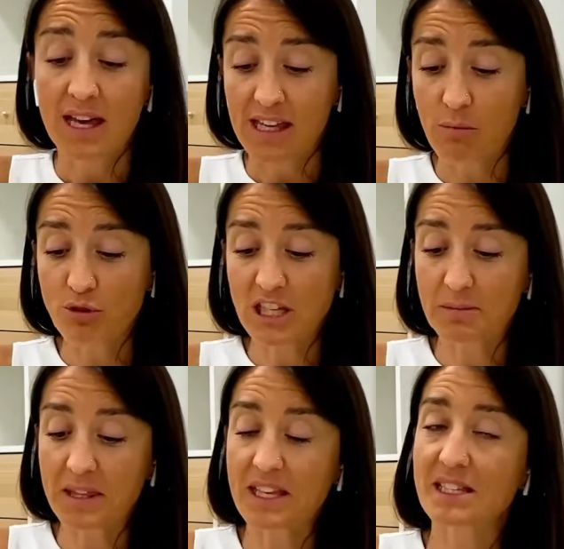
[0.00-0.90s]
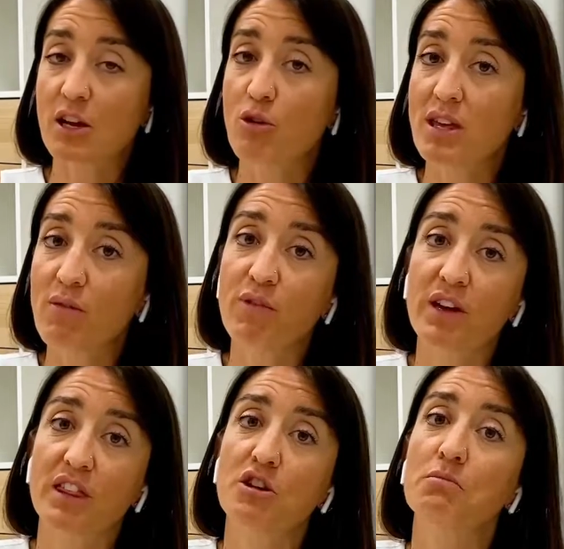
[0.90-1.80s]
que muchas veces ya no hay
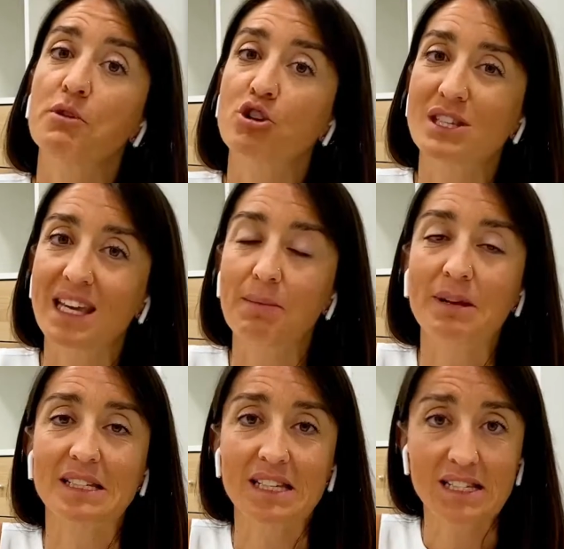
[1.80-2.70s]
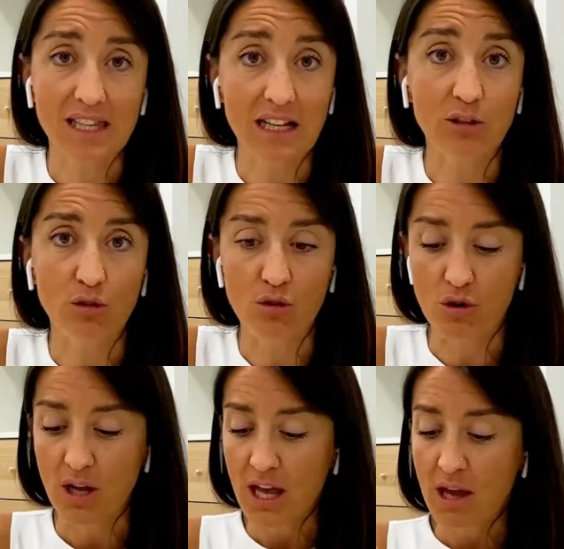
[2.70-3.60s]
infección, pero sí que persiste el dolor.